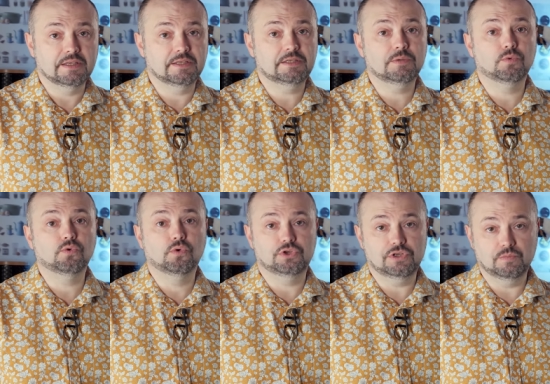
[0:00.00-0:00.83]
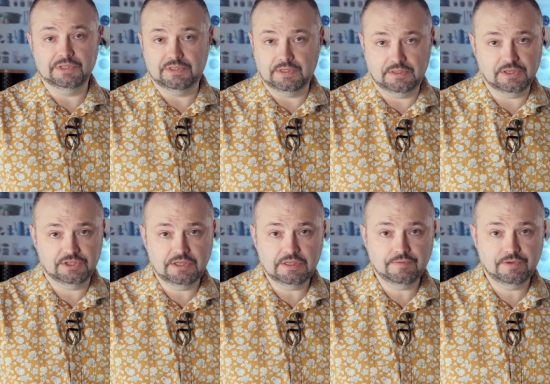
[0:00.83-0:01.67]
Затем очень быстрое
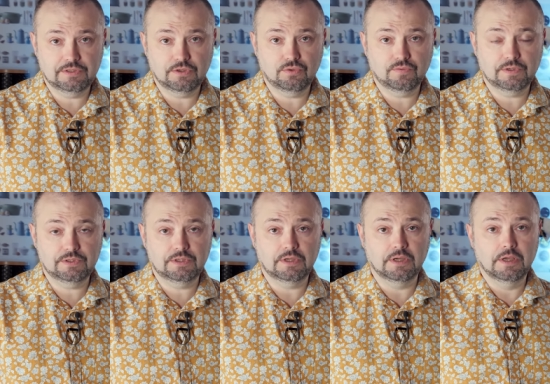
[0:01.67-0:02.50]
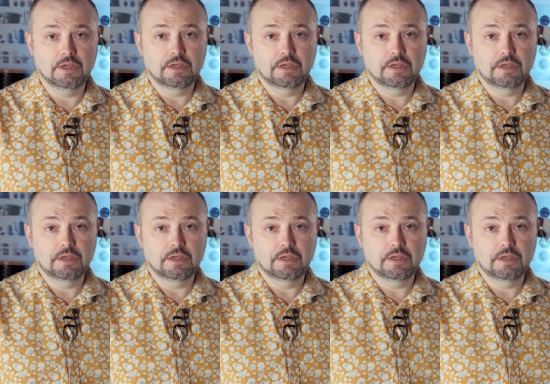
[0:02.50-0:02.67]
охлаждение в ледяной воде